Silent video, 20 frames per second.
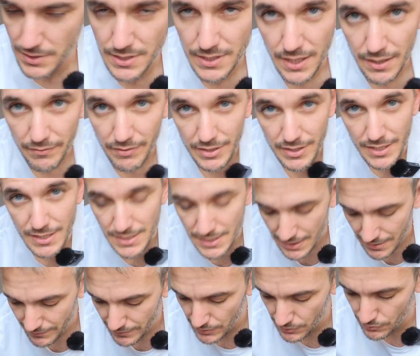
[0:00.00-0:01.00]
questa
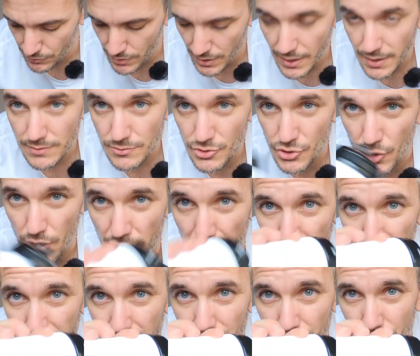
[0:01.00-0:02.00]
fantastica avventura,
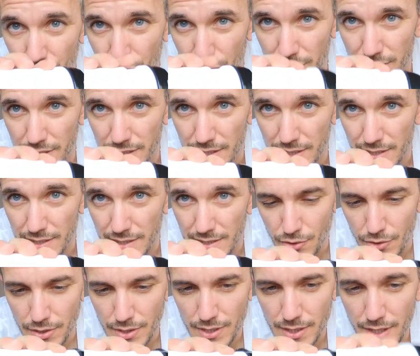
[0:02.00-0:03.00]
cioè Undershield
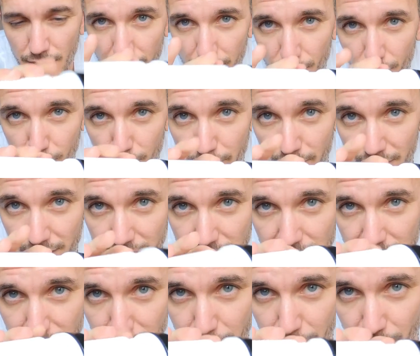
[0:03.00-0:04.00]
con la loro
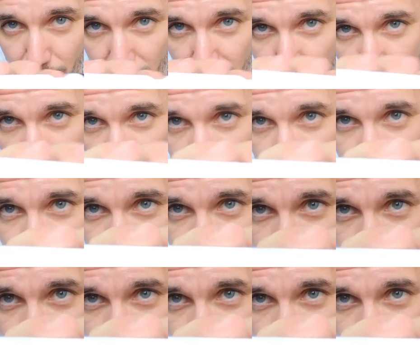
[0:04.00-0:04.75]
bellissima borraccia.